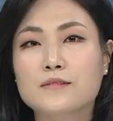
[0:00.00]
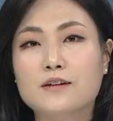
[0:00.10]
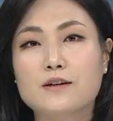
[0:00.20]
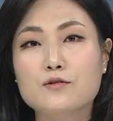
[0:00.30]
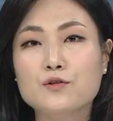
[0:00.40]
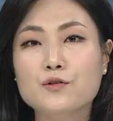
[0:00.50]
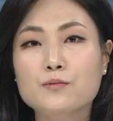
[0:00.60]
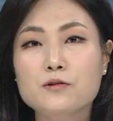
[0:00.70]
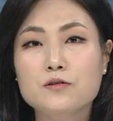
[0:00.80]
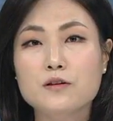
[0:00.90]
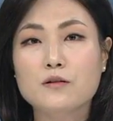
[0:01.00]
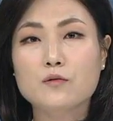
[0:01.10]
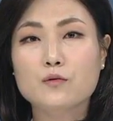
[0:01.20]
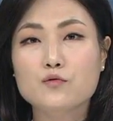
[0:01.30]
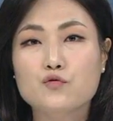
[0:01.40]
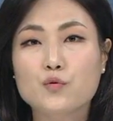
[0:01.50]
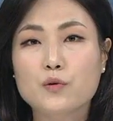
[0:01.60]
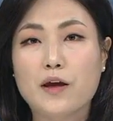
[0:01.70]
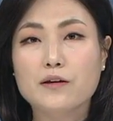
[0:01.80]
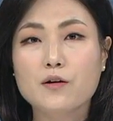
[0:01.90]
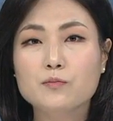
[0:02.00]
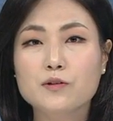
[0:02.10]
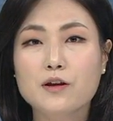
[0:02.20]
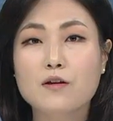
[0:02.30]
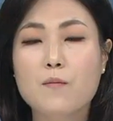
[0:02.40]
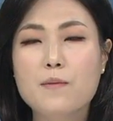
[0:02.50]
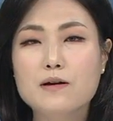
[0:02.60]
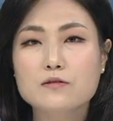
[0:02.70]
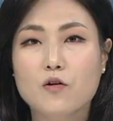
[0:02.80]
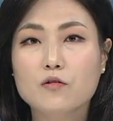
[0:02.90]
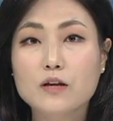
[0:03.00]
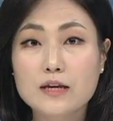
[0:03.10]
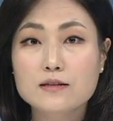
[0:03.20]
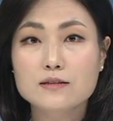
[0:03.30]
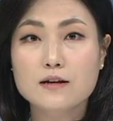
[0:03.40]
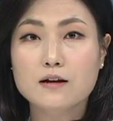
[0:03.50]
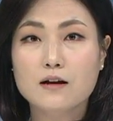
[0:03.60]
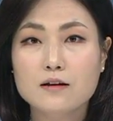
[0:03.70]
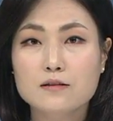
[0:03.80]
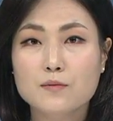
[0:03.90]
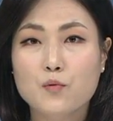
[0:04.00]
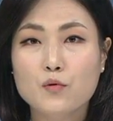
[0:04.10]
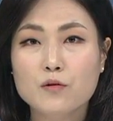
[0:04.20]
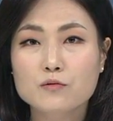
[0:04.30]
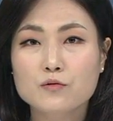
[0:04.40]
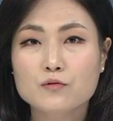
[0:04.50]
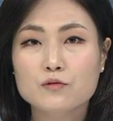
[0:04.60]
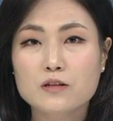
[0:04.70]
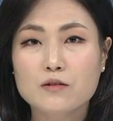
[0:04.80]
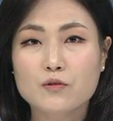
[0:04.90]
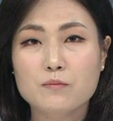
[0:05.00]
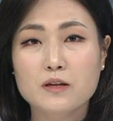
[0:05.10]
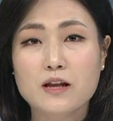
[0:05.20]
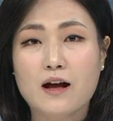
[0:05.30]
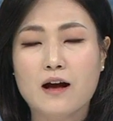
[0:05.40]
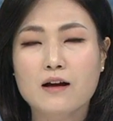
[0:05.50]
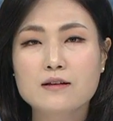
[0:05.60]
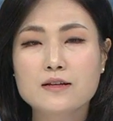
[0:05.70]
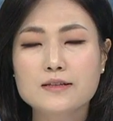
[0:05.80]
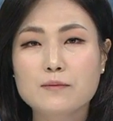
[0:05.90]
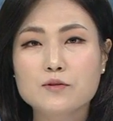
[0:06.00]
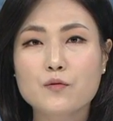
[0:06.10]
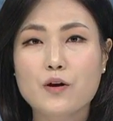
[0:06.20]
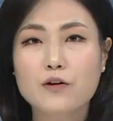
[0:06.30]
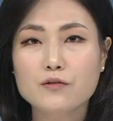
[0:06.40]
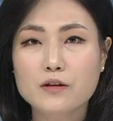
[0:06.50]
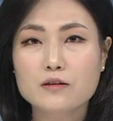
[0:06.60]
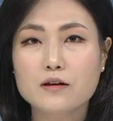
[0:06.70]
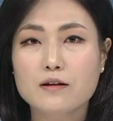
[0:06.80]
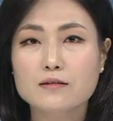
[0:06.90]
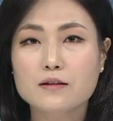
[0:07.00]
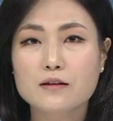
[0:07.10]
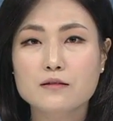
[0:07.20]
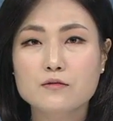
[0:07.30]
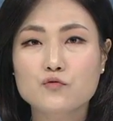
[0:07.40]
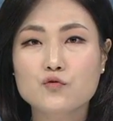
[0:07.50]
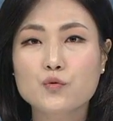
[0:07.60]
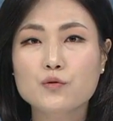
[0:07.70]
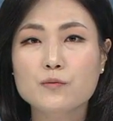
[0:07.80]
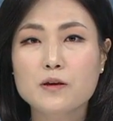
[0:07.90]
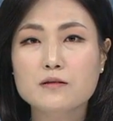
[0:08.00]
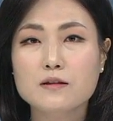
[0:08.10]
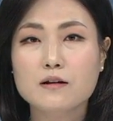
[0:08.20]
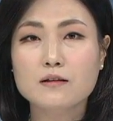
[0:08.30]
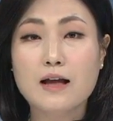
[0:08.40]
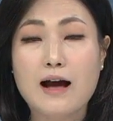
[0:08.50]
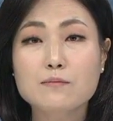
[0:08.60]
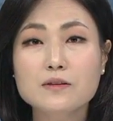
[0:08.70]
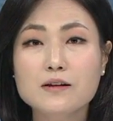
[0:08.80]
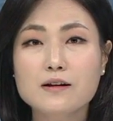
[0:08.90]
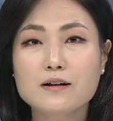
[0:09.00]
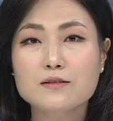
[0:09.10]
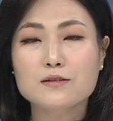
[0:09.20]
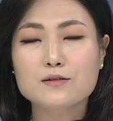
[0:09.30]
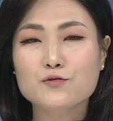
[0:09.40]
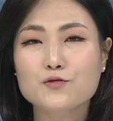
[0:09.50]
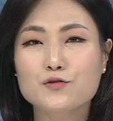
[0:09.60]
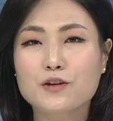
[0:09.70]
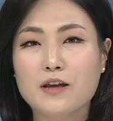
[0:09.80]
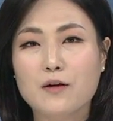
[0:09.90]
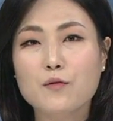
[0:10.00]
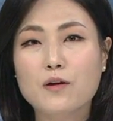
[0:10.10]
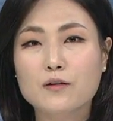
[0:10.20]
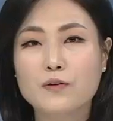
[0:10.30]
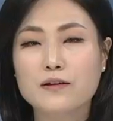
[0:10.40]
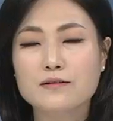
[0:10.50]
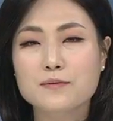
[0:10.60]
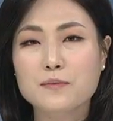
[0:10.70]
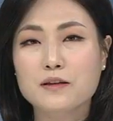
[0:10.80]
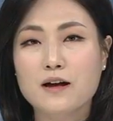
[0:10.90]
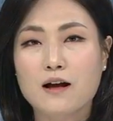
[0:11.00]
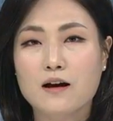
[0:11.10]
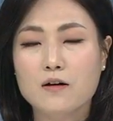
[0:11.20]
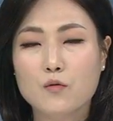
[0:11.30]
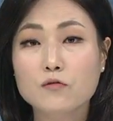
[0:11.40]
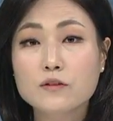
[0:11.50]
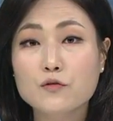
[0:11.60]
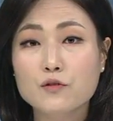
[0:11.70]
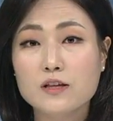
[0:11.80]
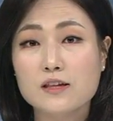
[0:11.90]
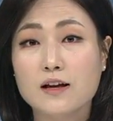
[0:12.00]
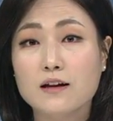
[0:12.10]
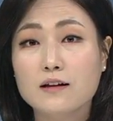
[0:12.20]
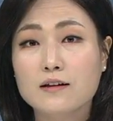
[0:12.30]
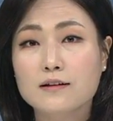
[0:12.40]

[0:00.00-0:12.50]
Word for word: 네, LG그룹을 시작으로 주요 대기업들의 연말 정기 인사가 이제 본격적으로 진행됩니다. 삼성과 현대차, SK 등 주요 그룹의 인사가 다음 달까지 줄줄이 예고가 돼 있습니다. 권세욱 기자.